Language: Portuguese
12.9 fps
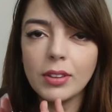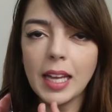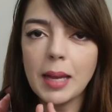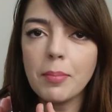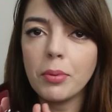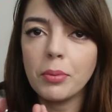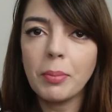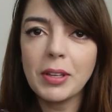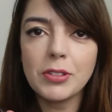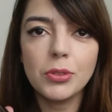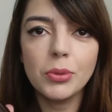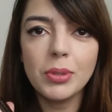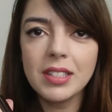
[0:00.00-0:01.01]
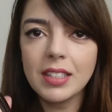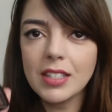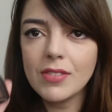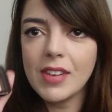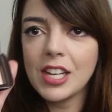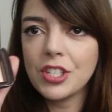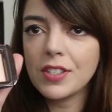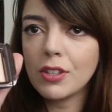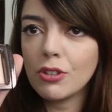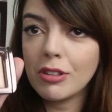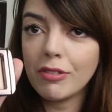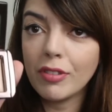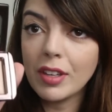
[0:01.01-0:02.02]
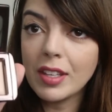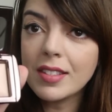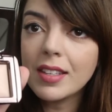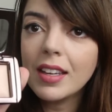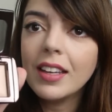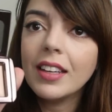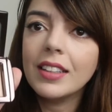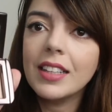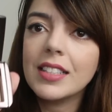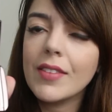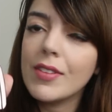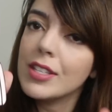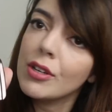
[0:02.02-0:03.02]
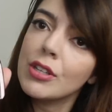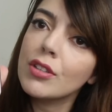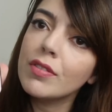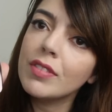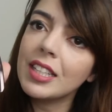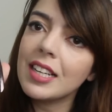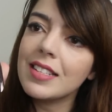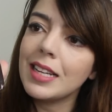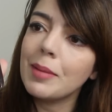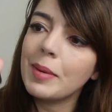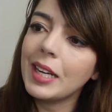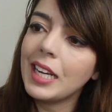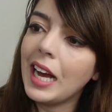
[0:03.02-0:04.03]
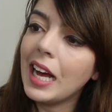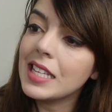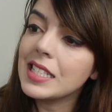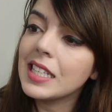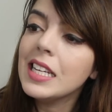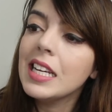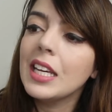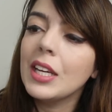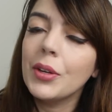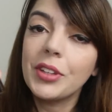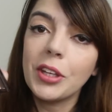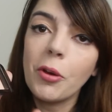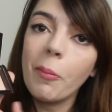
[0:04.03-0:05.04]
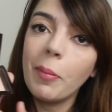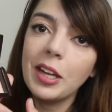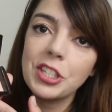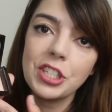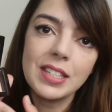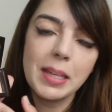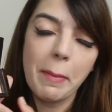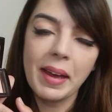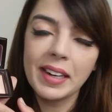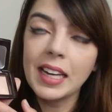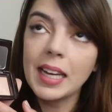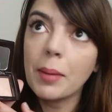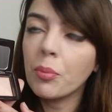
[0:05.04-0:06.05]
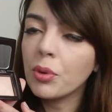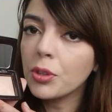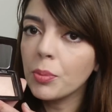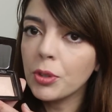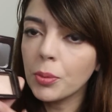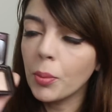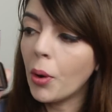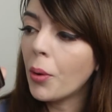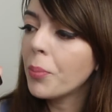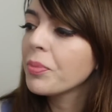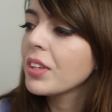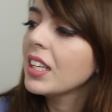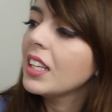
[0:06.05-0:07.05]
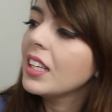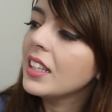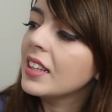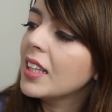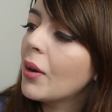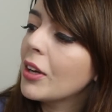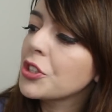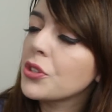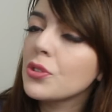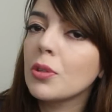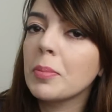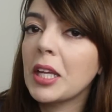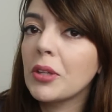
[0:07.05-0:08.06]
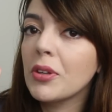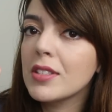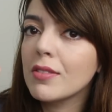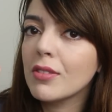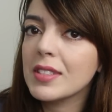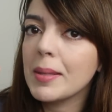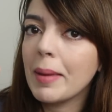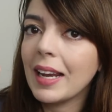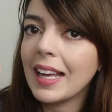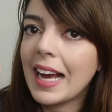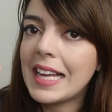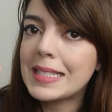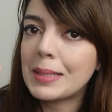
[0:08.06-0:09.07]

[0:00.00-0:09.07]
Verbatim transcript: tempo, umas duas, três viagens que eu já fiz, e dessa vez eu resolvi trazê-la pra casa, eu tenho um blush dessa marca que é muito, muito bom, então acho que os iluminadores vão ser bem legais